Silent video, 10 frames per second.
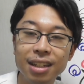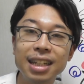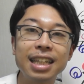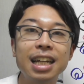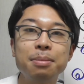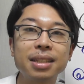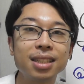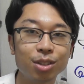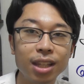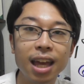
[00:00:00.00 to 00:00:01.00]
になりま
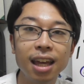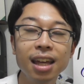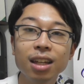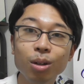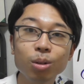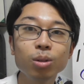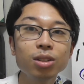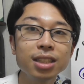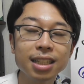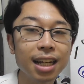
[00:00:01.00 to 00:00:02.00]
すので、ここ
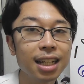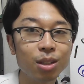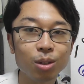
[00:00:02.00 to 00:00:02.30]
をしっかり